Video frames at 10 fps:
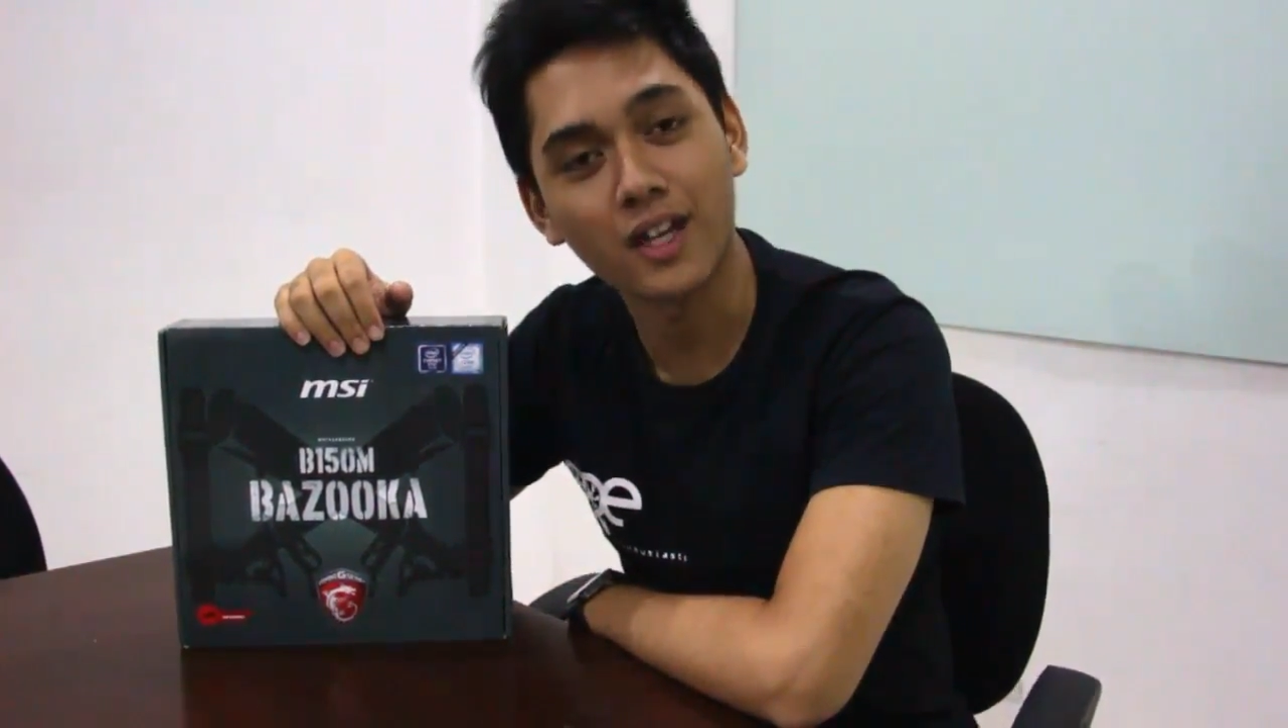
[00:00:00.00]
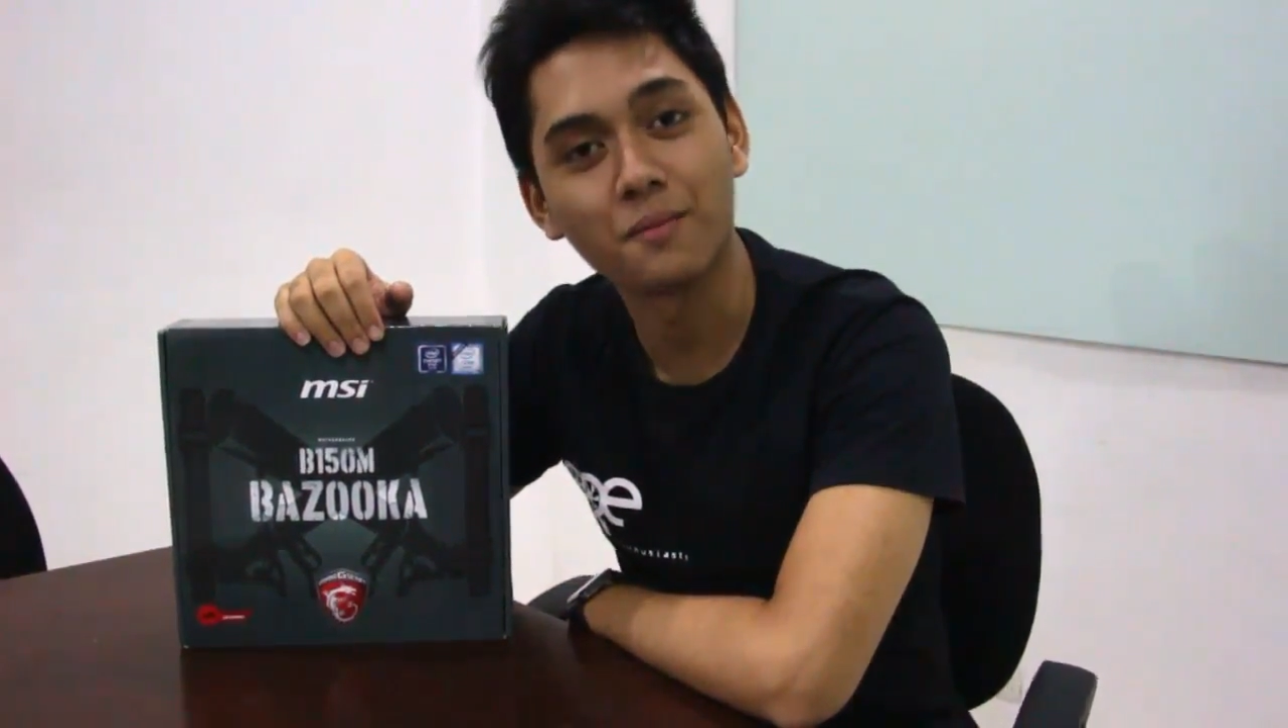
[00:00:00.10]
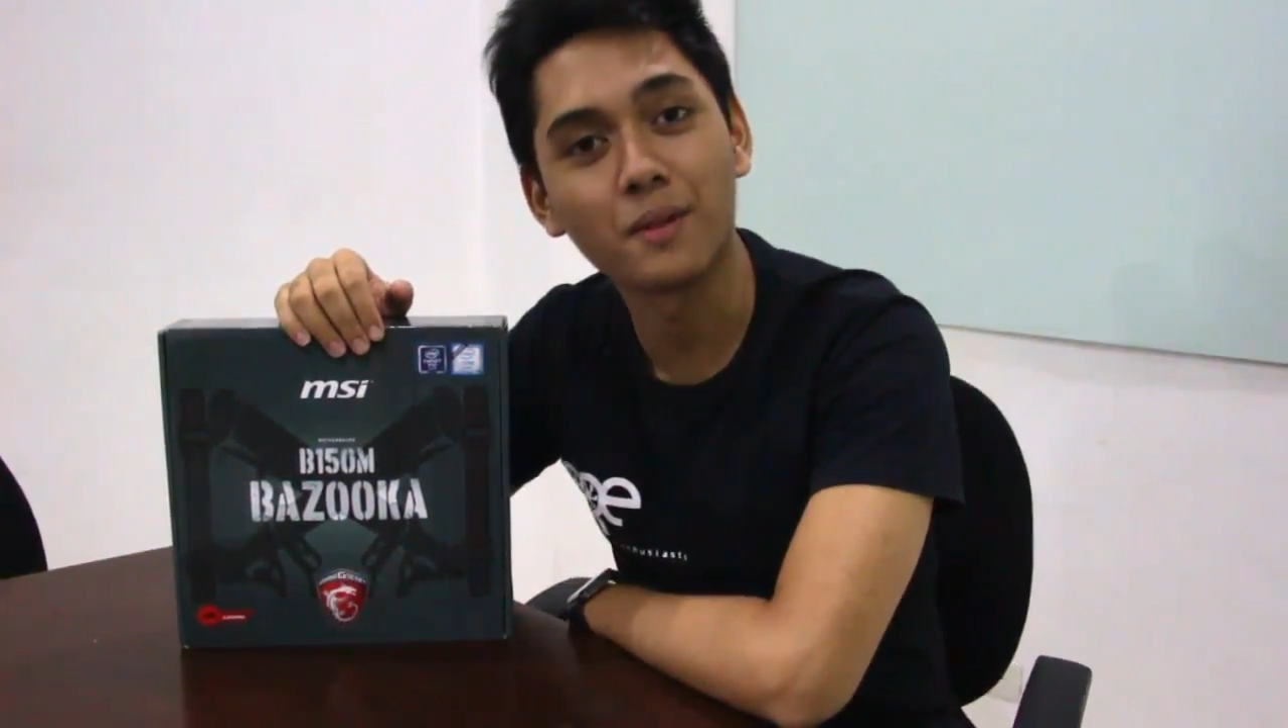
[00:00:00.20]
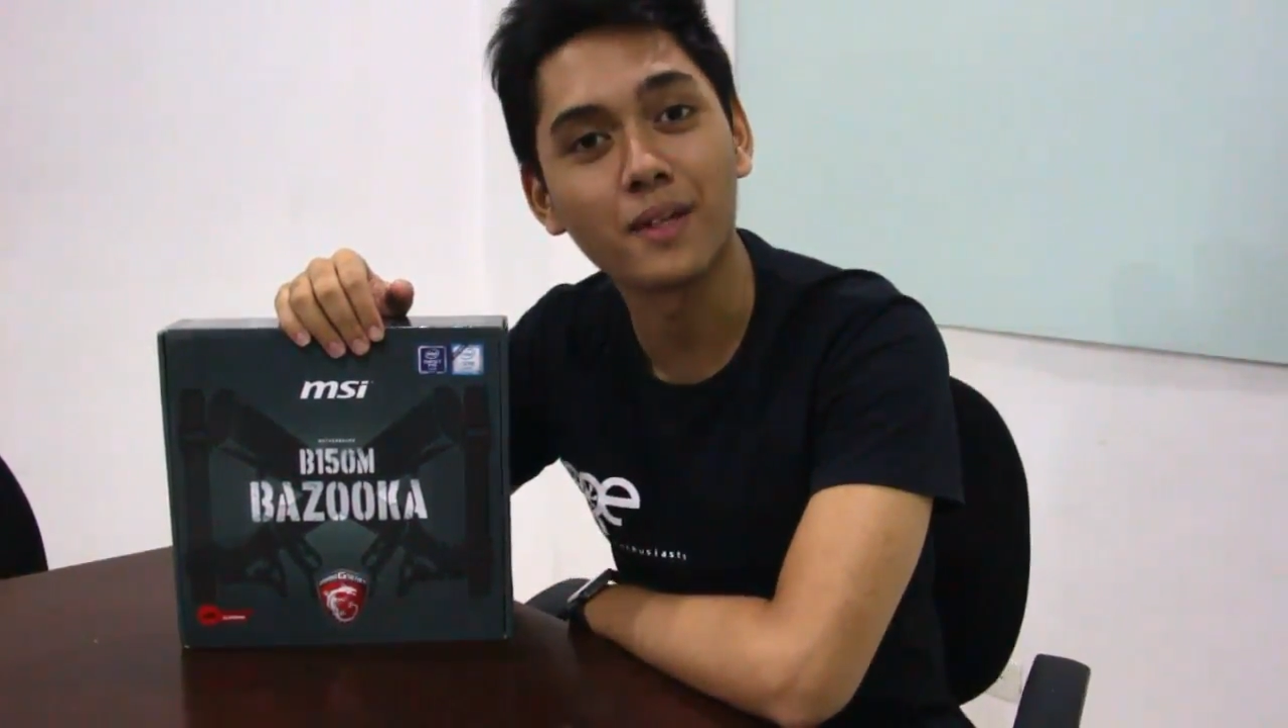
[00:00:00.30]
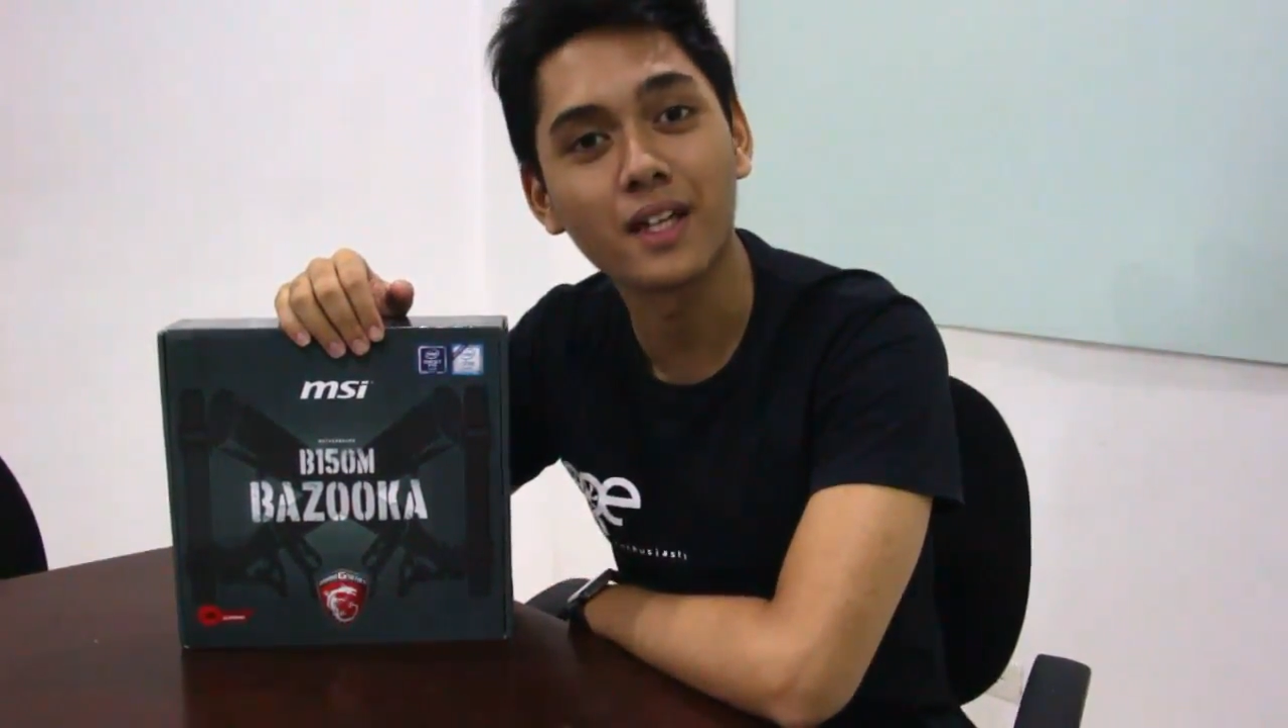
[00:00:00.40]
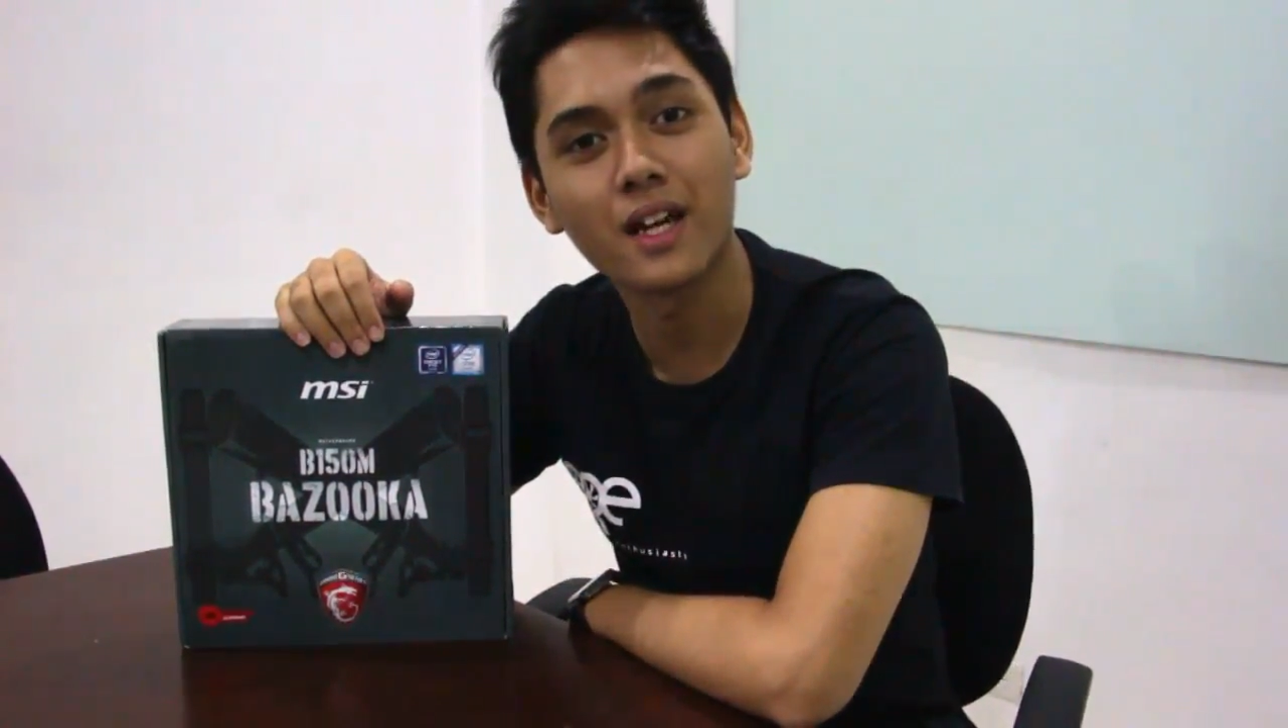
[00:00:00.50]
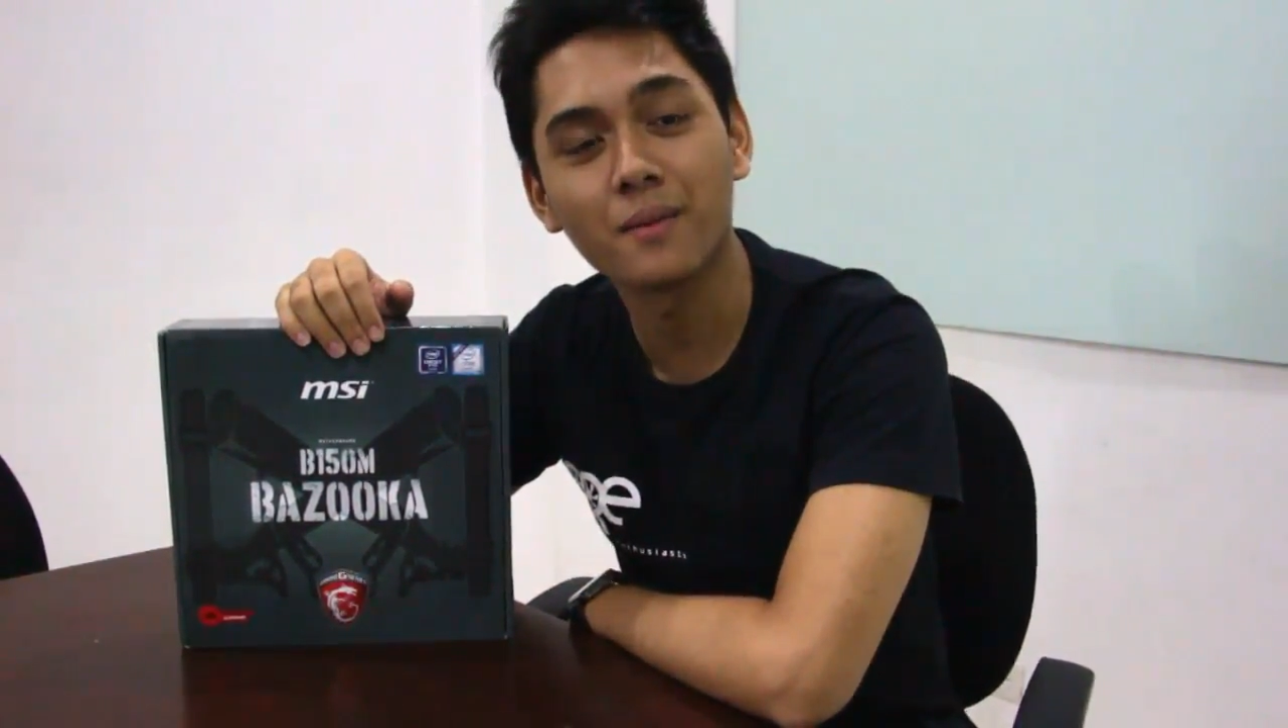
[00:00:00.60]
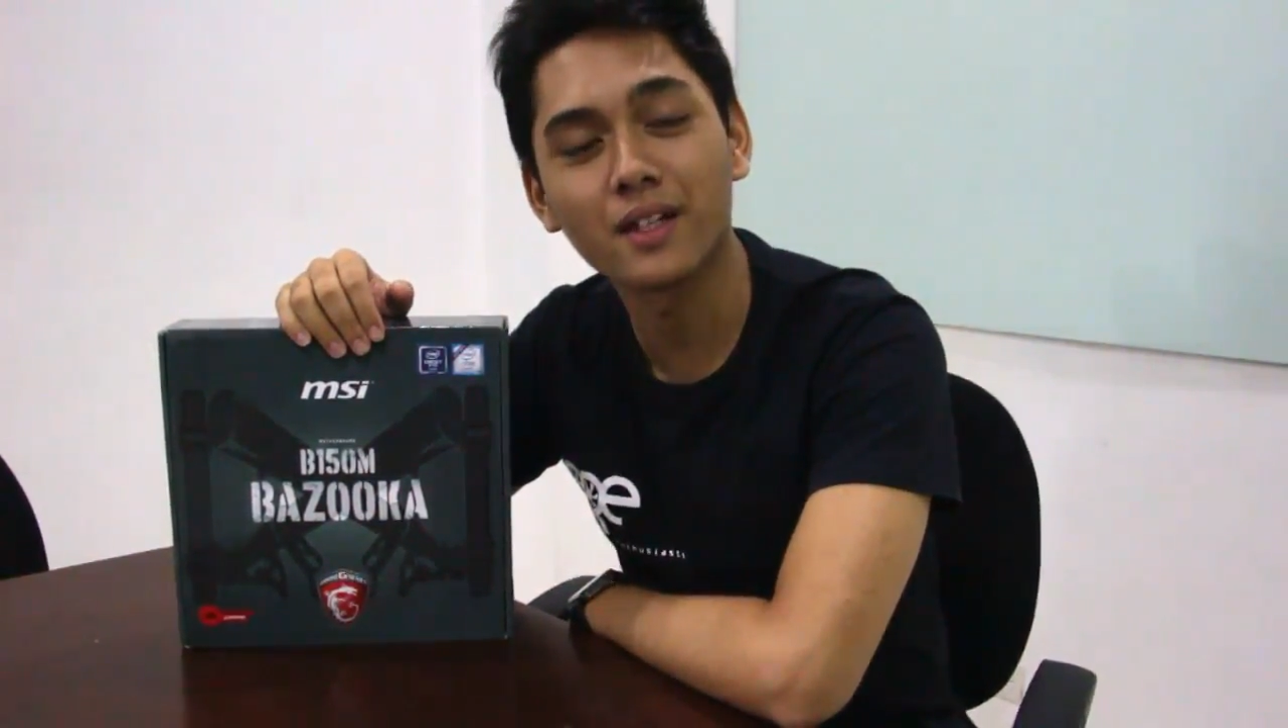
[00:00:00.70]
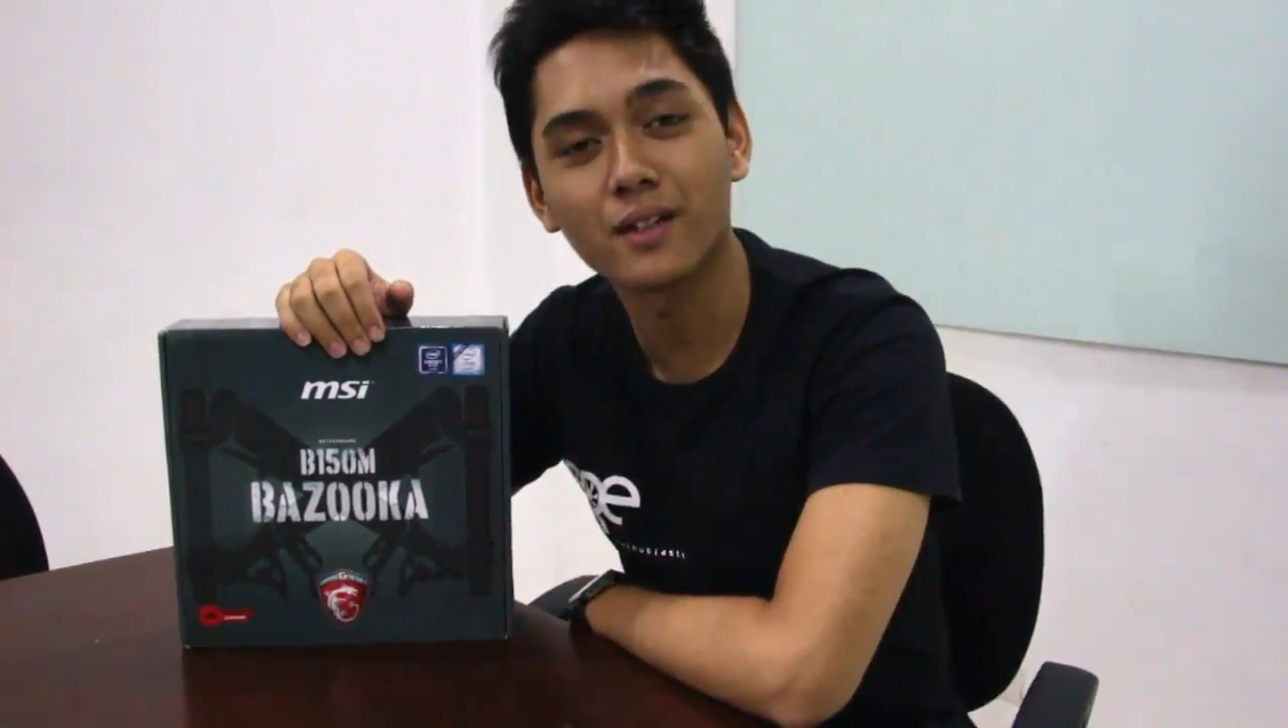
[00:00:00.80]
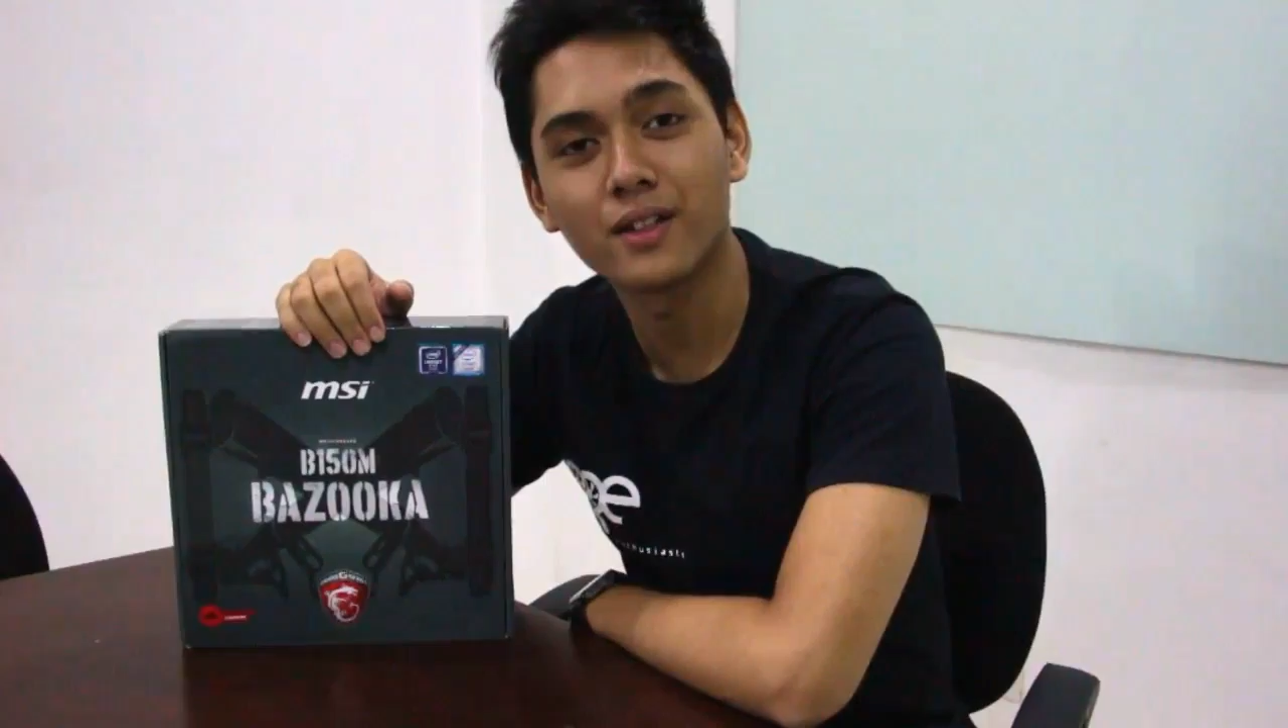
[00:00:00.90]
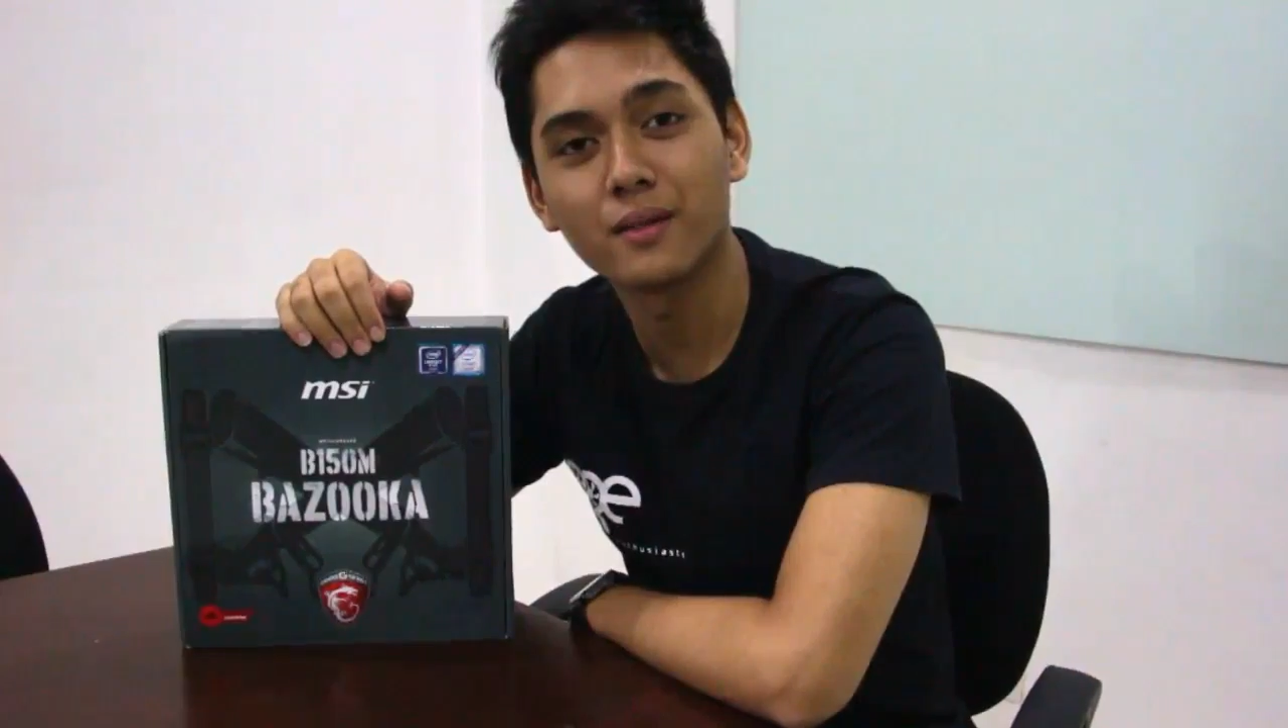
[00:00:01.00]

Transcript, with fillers: saan bibigyan namin kayo